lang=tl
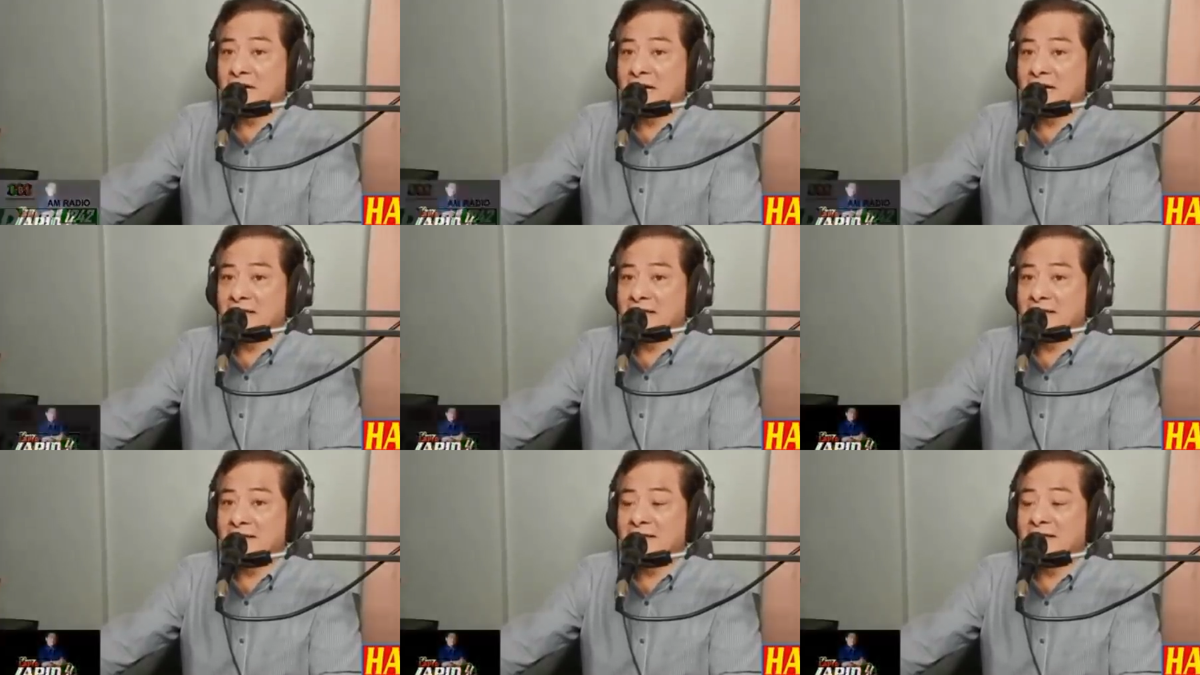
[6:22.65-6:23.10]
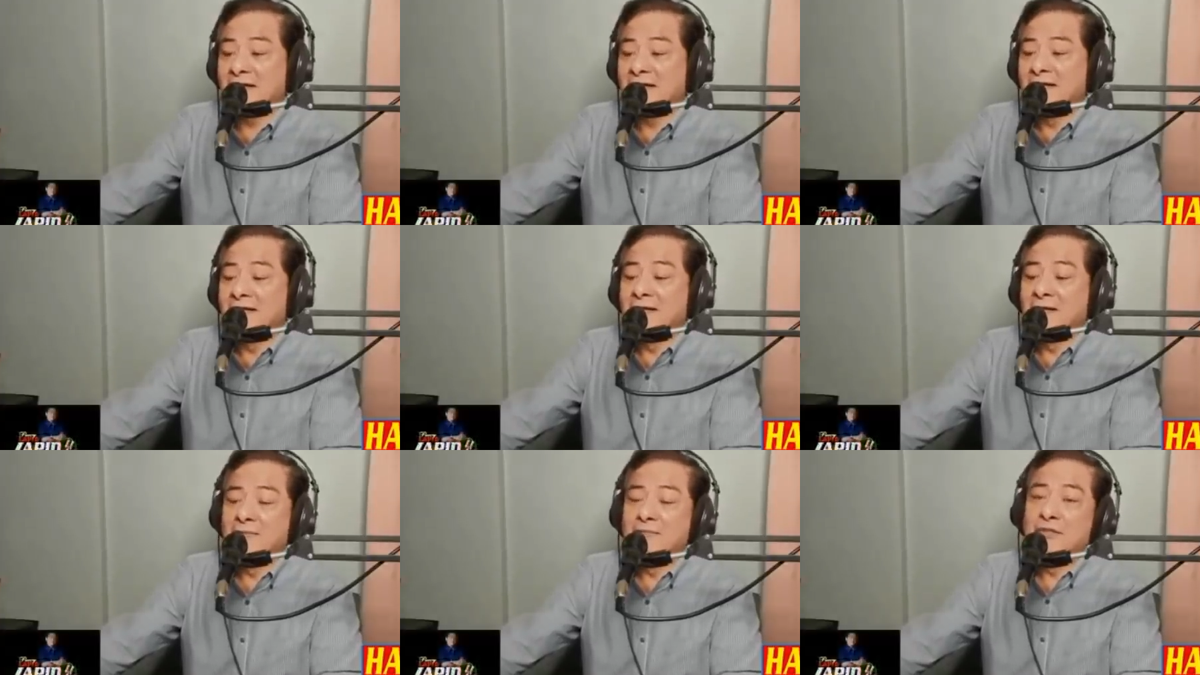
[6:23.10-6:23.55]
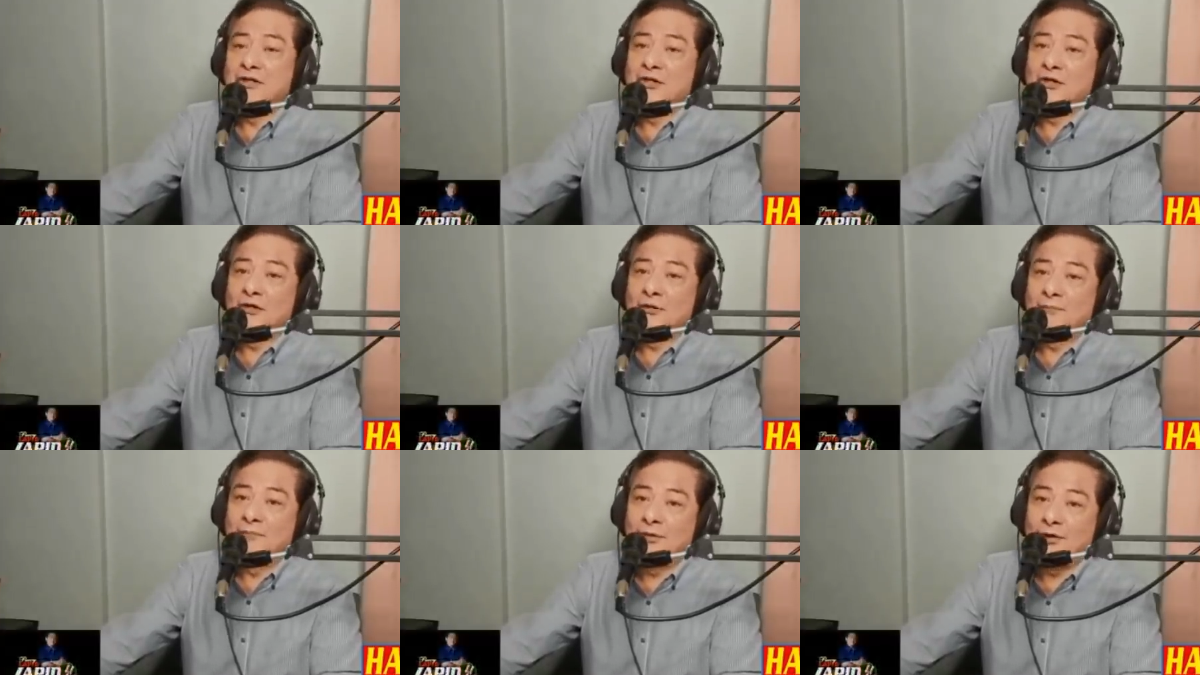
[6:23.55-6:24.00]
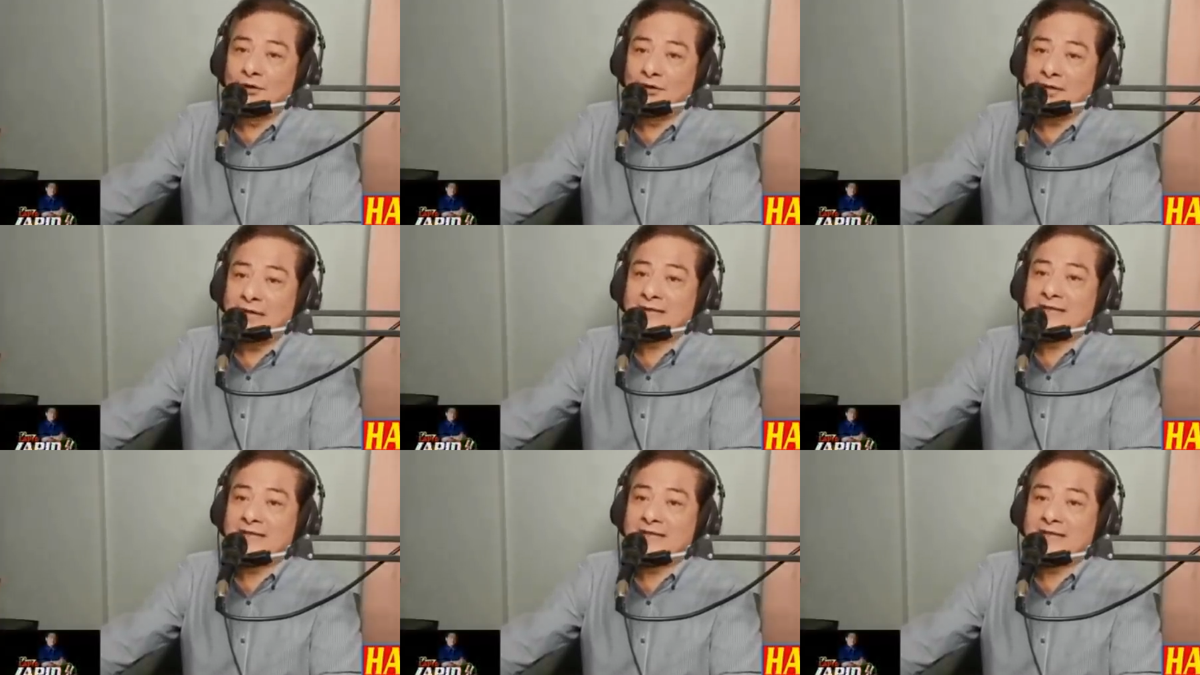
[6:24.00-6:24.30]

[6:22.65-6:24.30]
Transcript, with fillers: niya, ano, binobola